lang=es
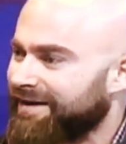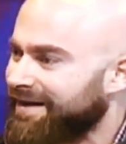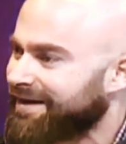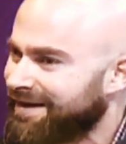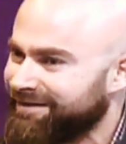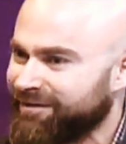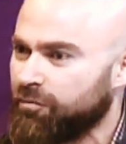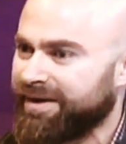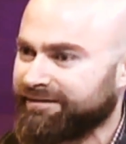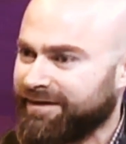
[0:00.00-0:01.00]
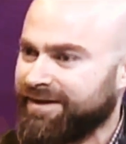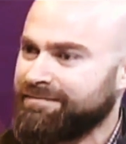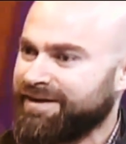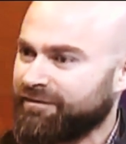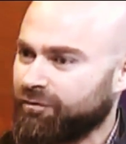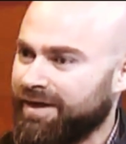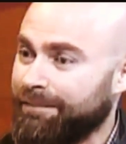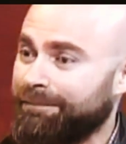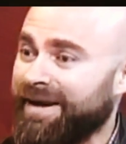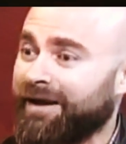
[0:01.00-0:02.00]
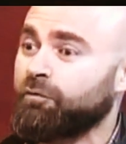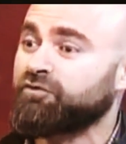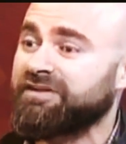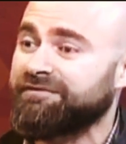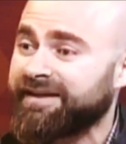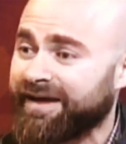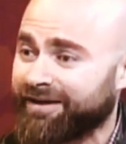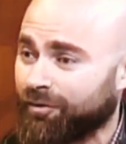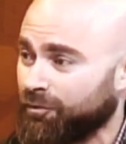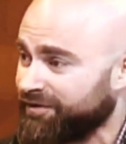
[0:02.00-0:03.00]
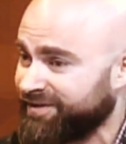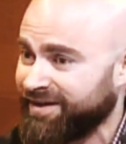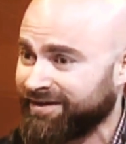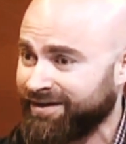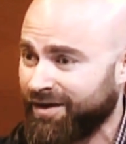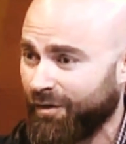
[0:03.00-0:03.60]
real crisis humanitaria en Venezuela para justificar, como decía